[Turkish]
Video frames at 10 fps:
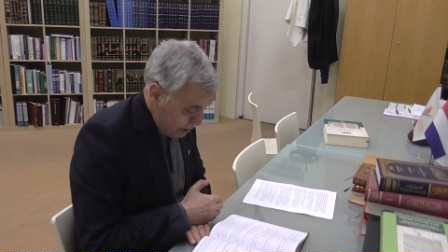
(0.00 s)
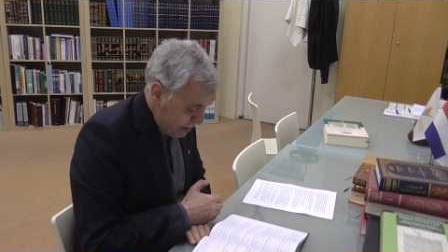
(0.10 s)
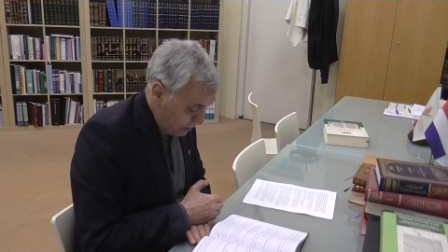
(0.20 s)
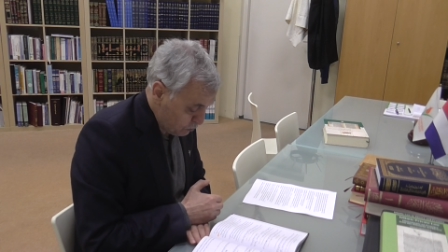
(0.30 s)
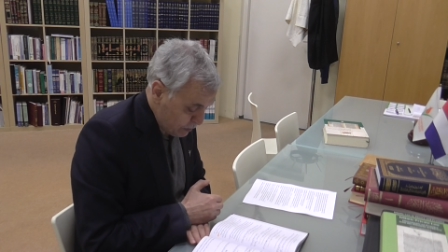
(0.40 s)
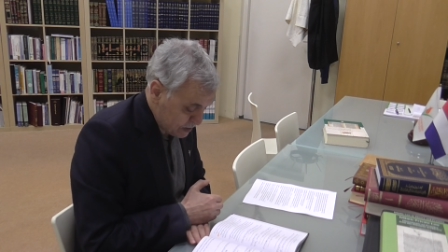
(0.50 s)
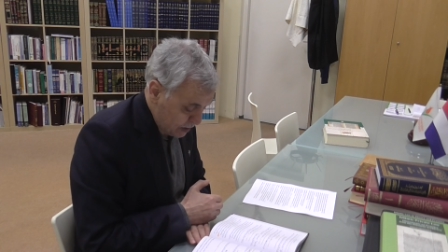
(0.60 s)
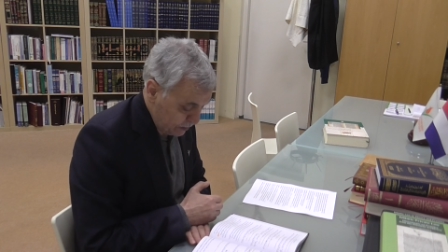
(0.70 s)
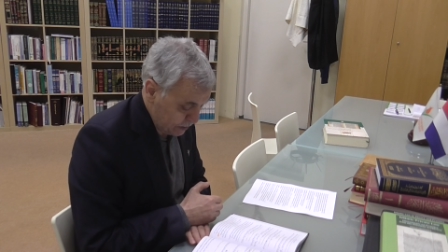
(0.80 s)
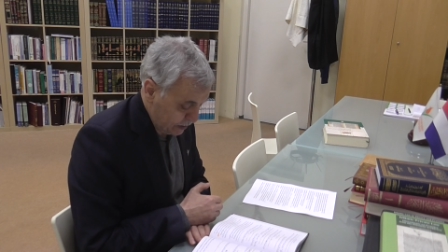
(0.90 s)
yemek
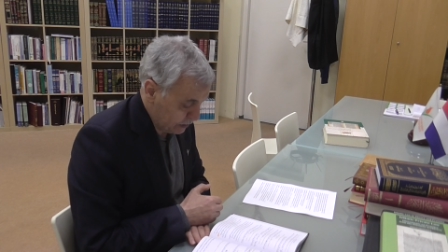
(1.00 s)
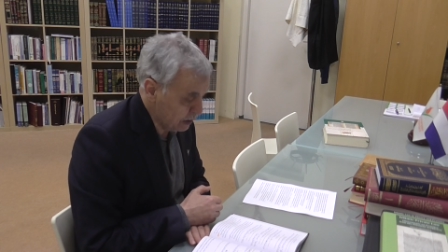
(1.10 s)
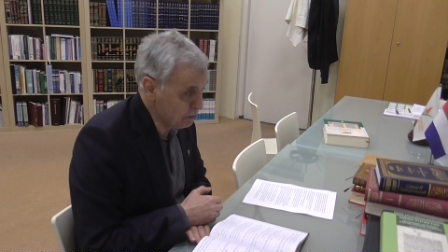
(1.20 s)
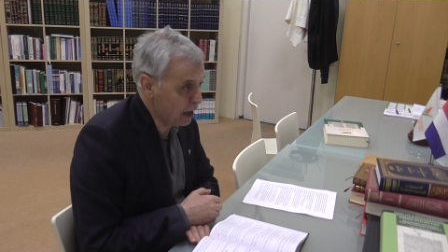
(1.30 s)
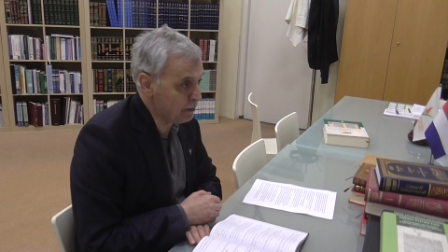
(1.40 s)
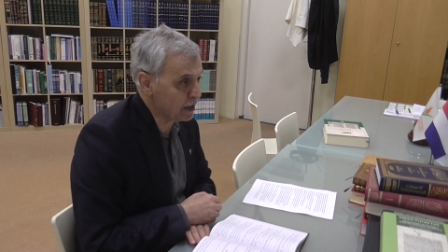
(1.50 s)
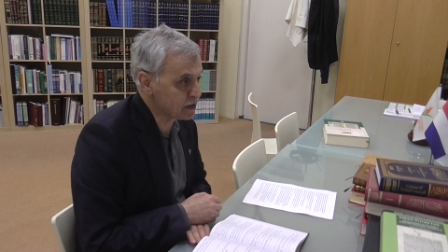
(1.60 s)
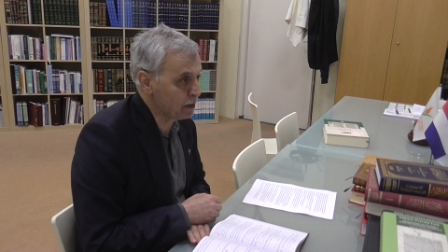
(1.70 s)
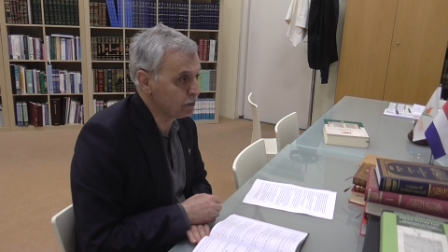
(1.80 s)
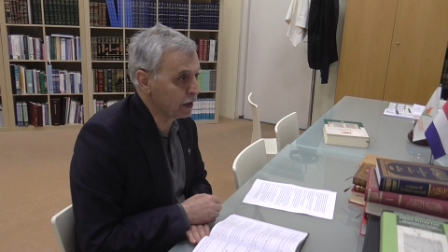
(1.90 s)
vesaire. İmam-ı
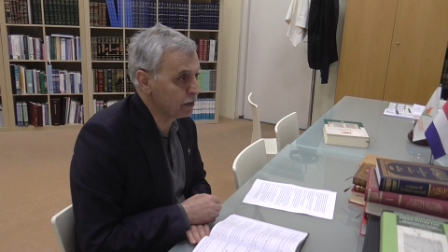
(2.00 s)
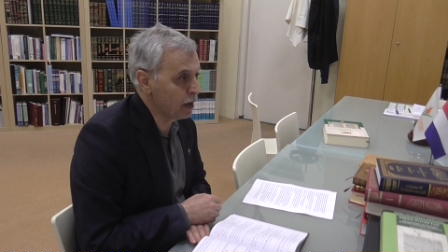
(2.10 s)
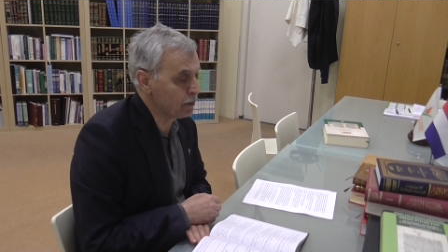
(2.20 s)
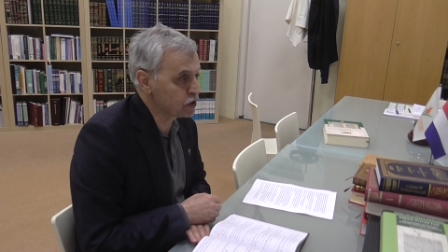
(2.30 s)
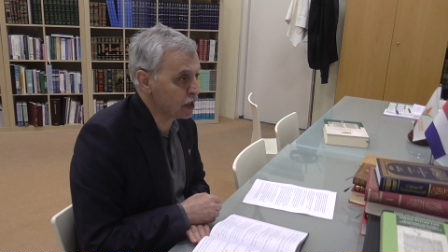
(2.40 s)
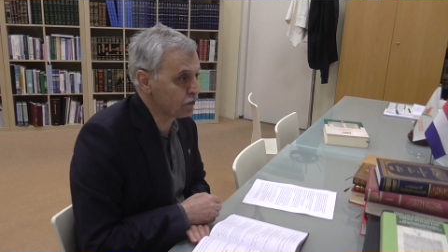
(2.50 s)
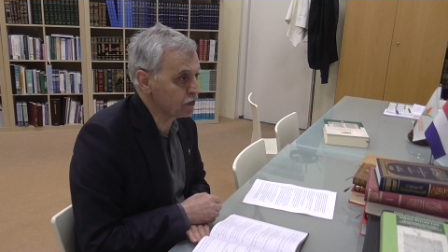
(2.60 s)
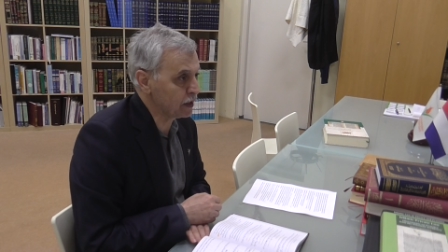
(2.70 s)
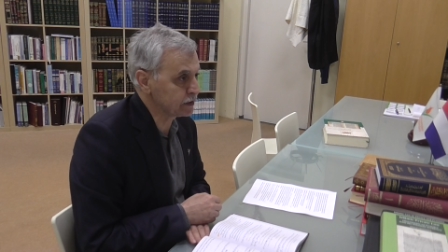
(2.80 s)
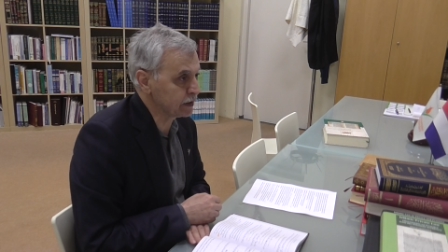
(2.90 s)
Azam'la İmam
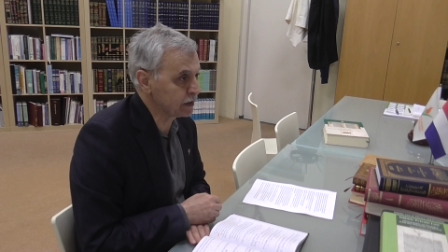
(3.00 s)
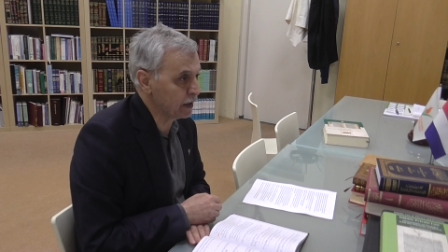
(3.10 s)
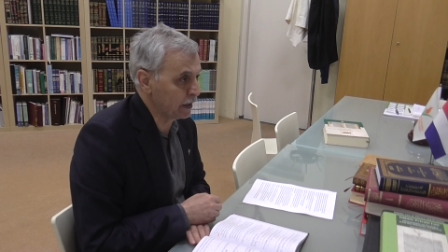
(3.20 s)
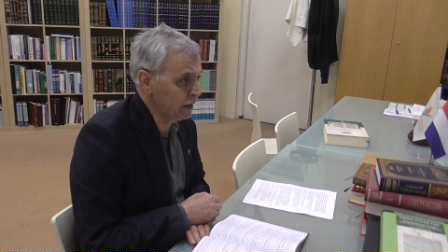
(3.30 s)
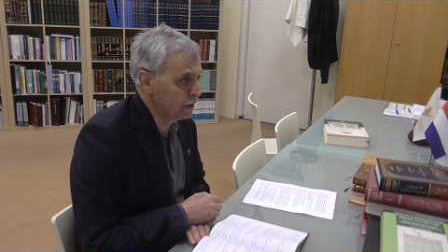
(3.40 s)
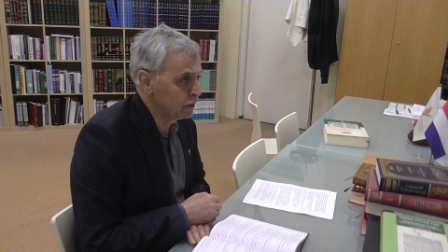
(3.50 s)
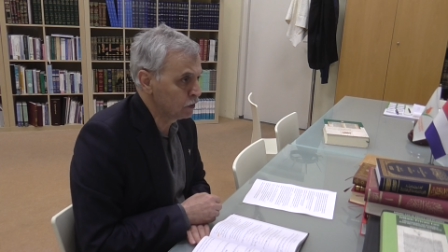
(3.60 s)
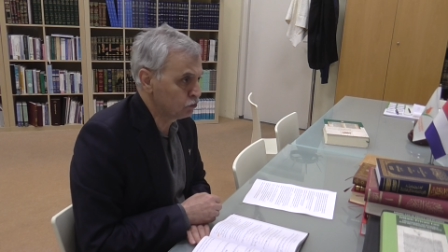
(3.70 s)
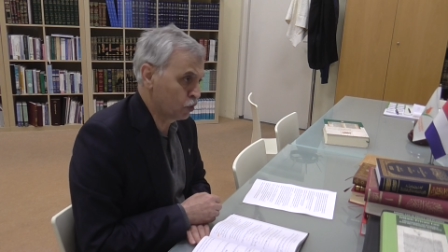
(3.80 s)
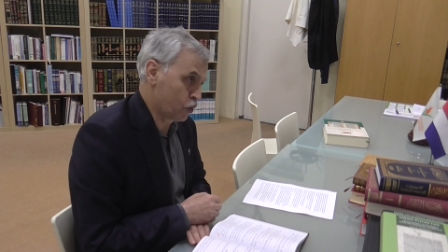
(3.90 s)
Şafii Hazretleri
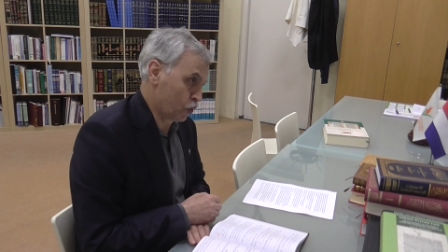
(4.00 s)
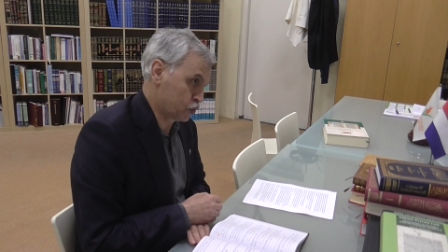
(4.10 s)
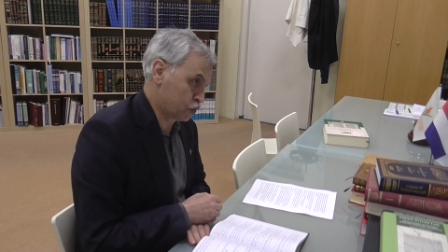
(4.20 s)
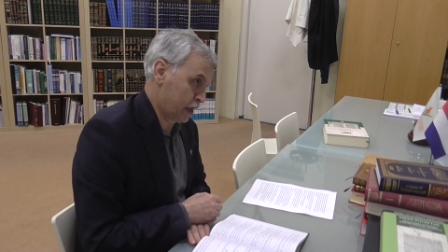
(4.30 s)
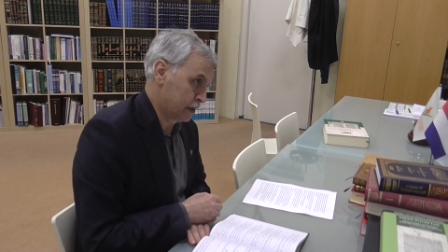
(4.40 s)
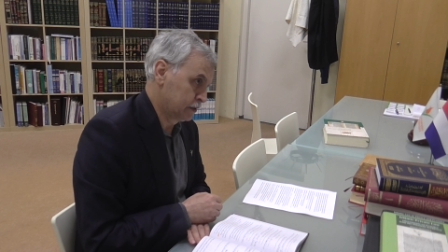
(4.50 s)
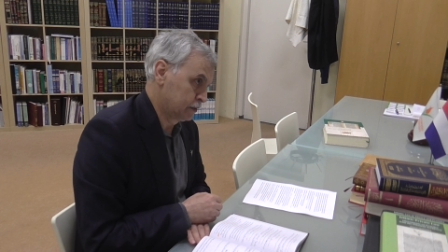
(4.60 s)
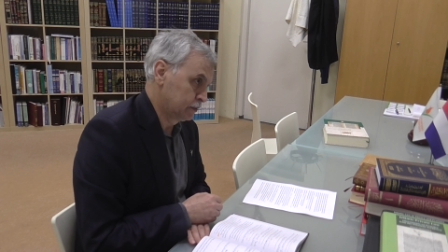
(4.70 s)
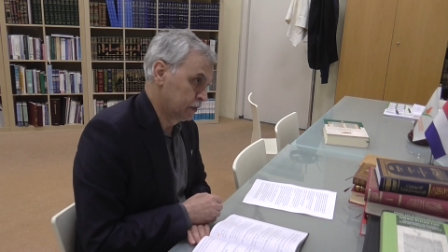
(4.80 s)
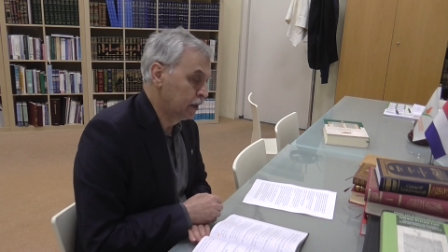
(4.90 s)
bu görüşte.
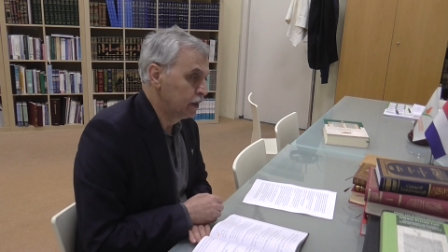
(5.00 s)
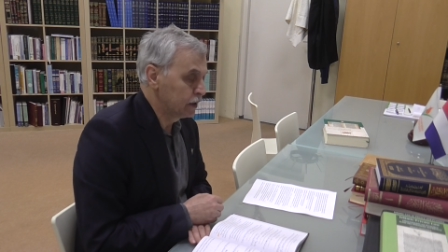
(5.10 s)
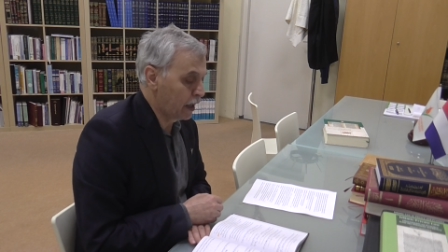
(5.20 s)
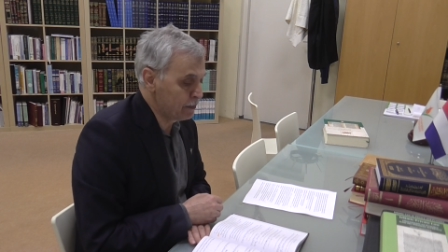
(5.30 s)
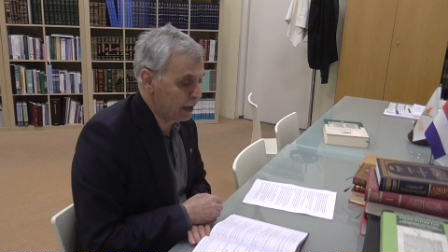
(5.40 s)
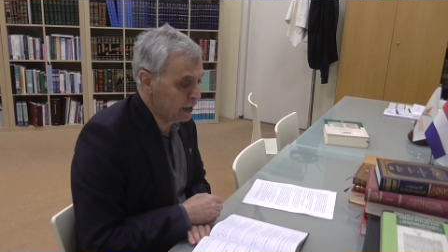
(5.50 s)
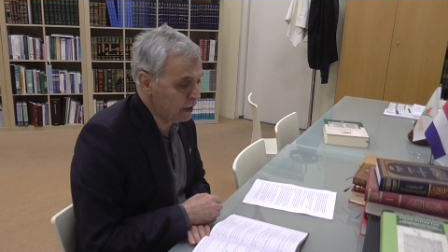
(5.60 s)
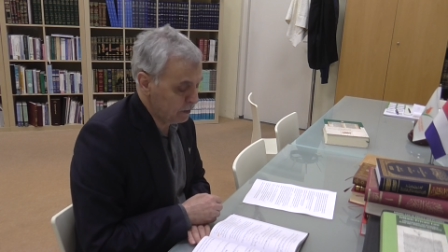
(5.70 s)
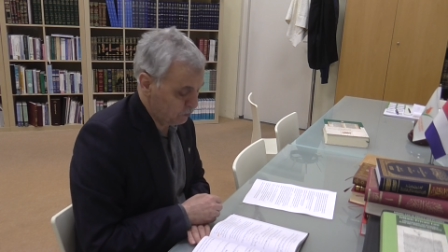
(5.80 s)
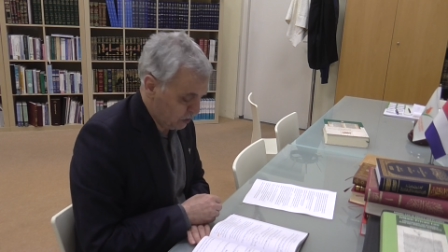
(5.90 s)

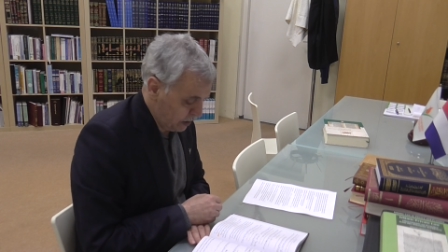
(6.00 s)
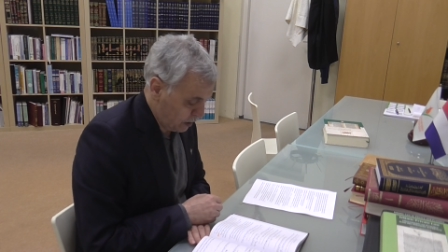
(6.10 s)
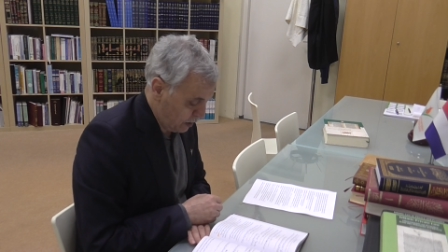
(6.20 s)
Ama diğer